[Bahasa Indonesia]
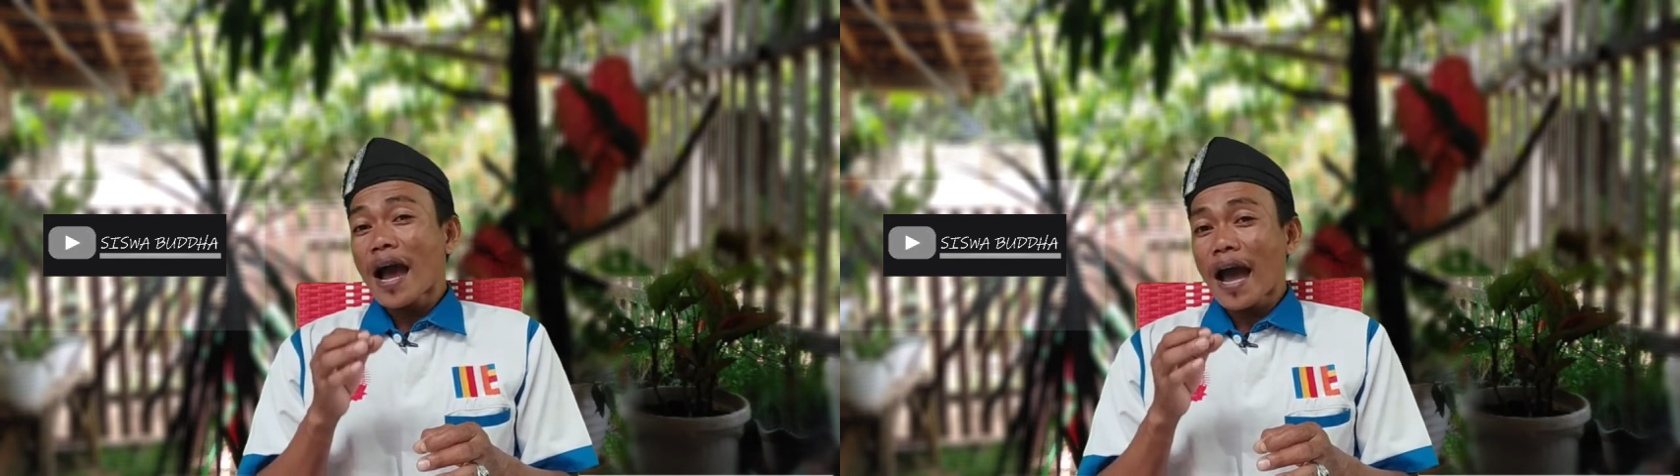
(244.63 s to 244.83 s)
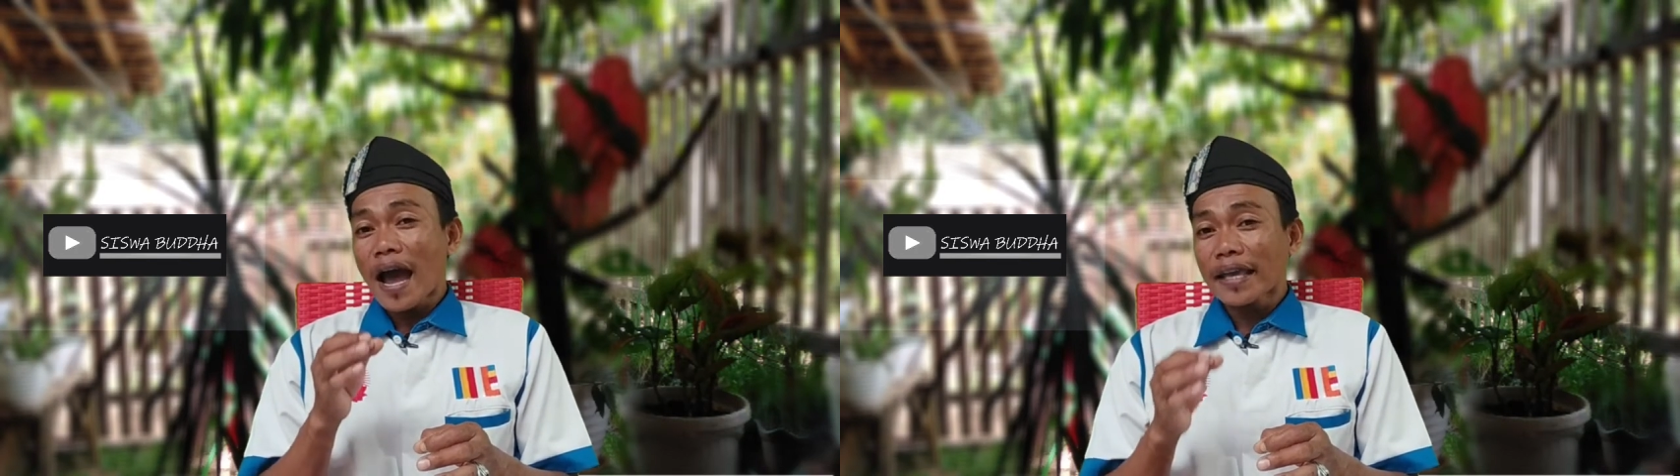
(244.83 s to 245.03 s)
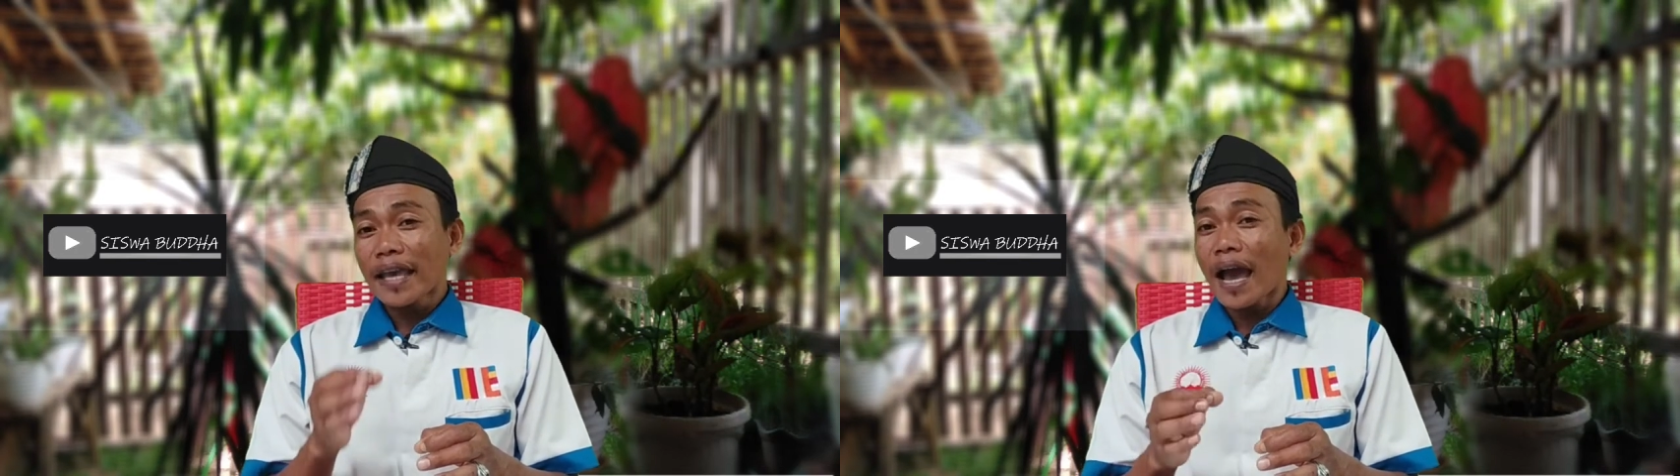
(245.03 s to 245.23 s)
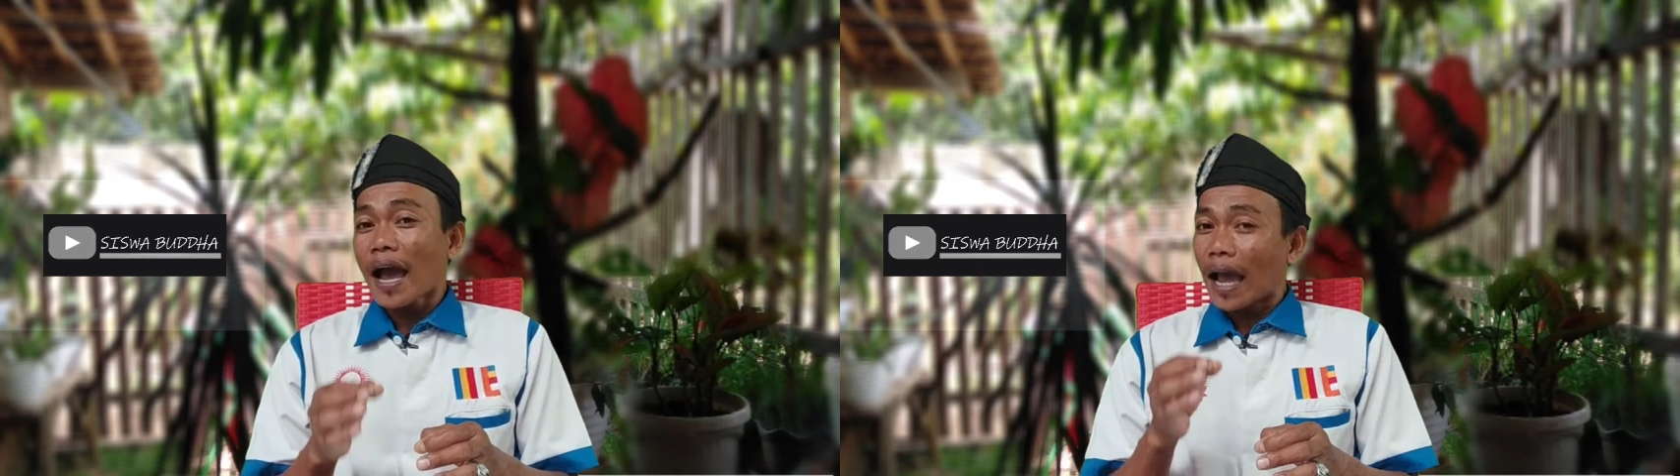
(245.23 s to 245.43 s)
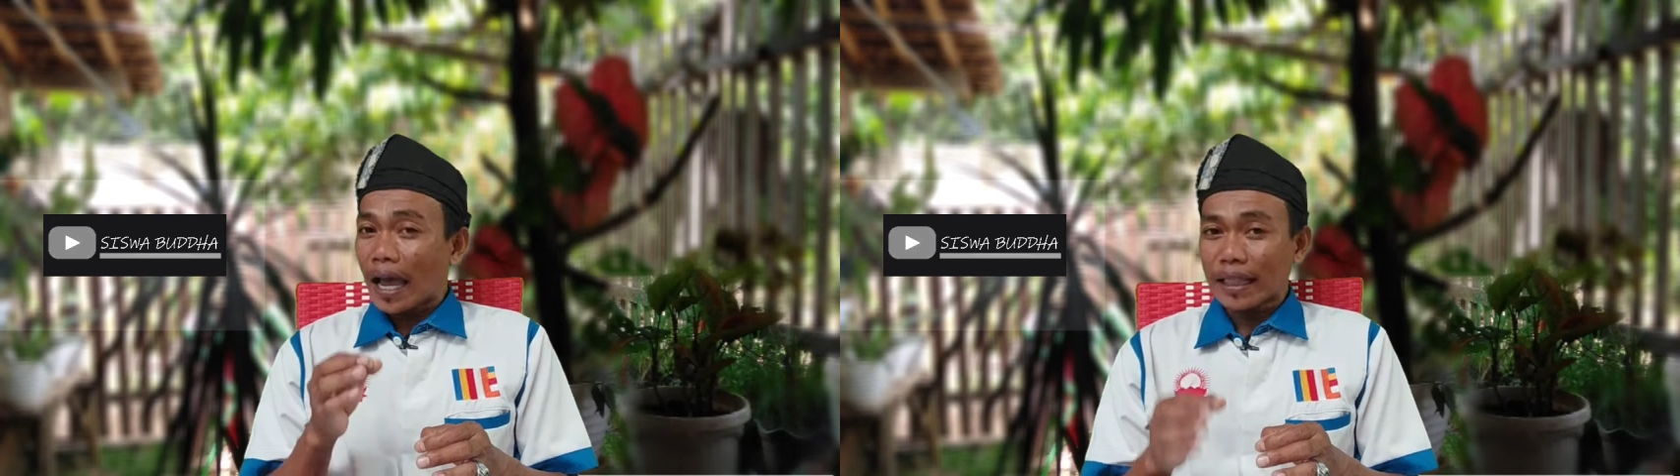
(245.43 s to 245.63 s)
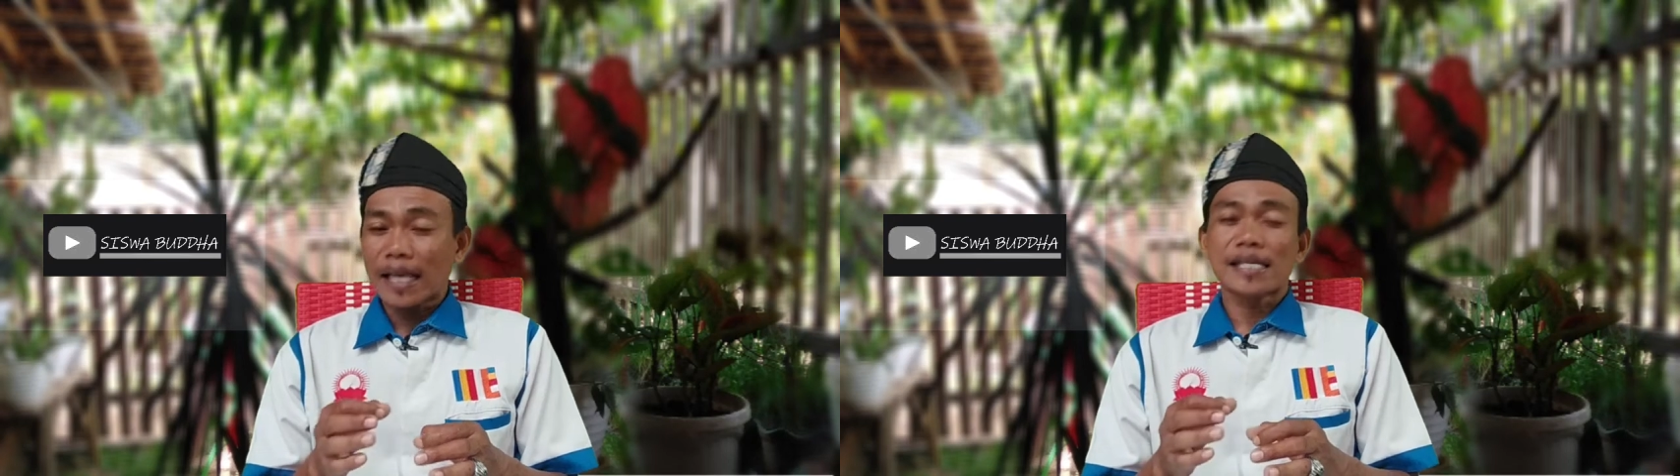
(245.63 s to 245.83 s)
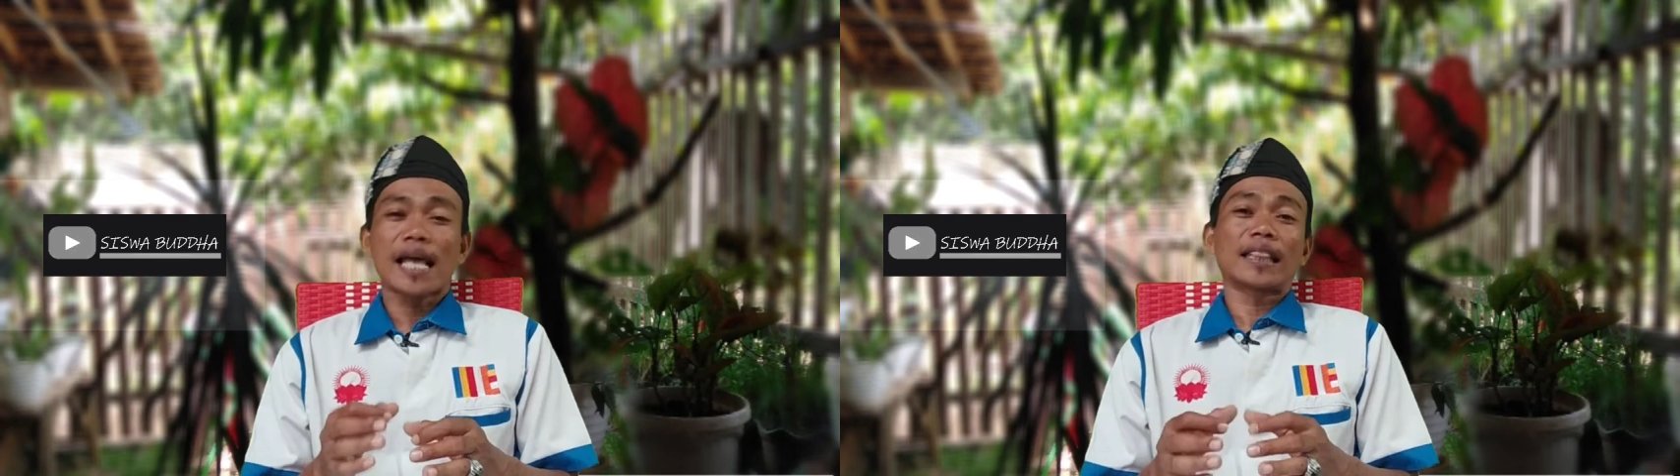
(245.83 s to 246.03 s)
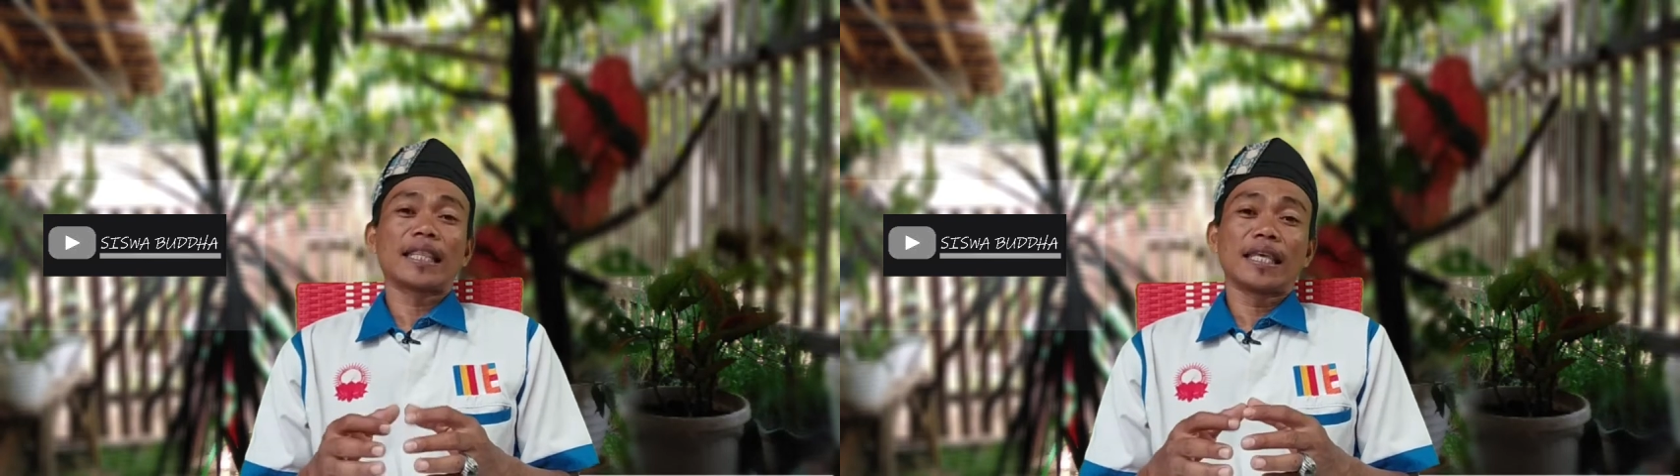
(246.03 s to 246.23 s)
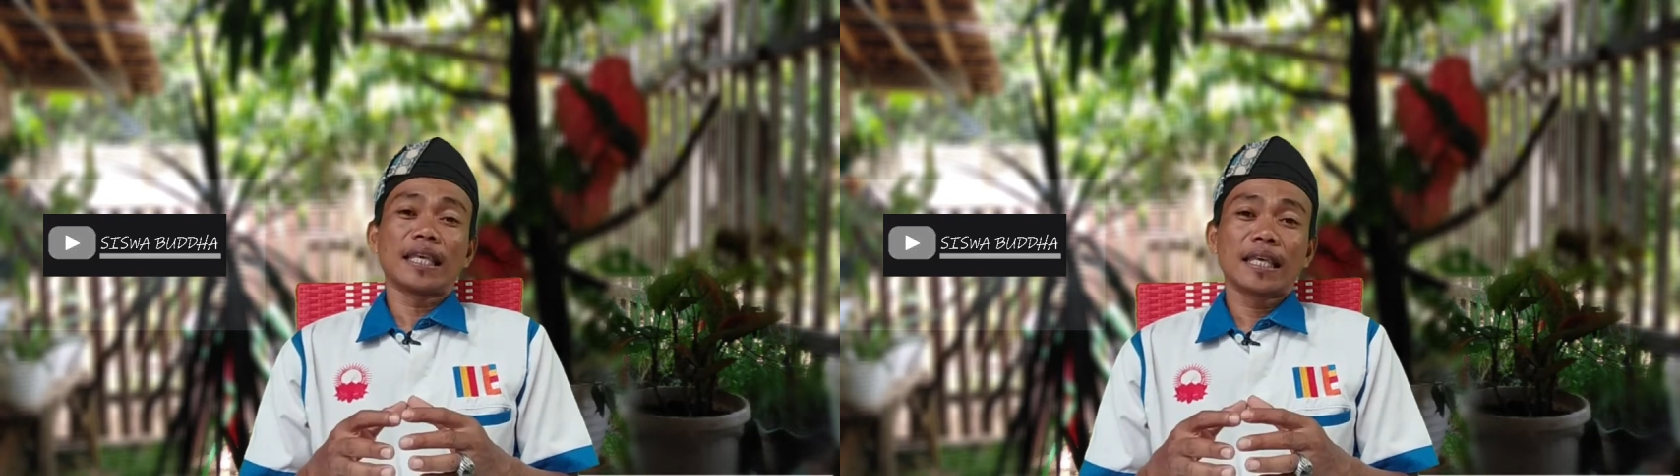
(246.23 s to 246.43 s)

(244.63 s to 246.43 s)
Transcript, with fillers: kaya gata sati.